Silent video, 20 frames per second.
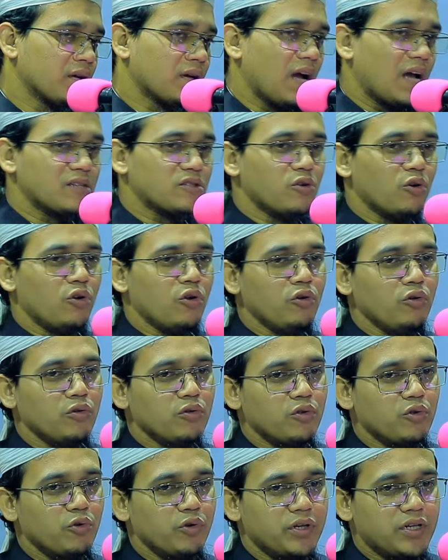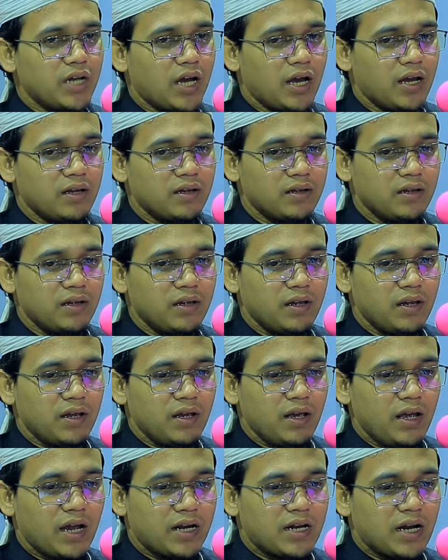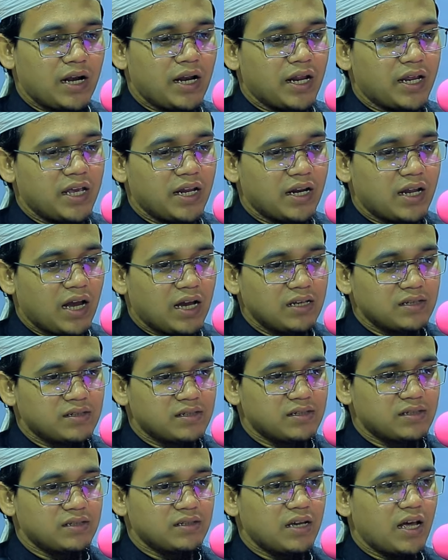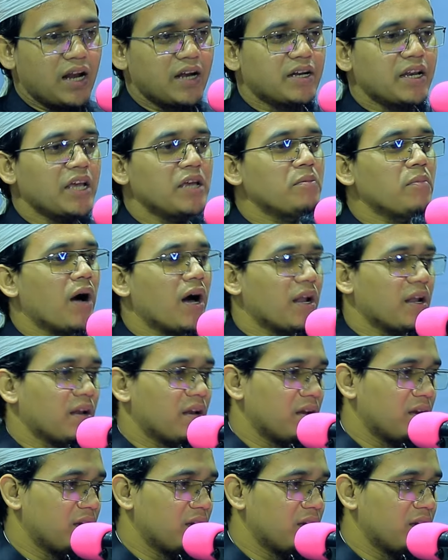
কাজ হলো দুইটা একটা নেকির কাজ আরেকটা ইমান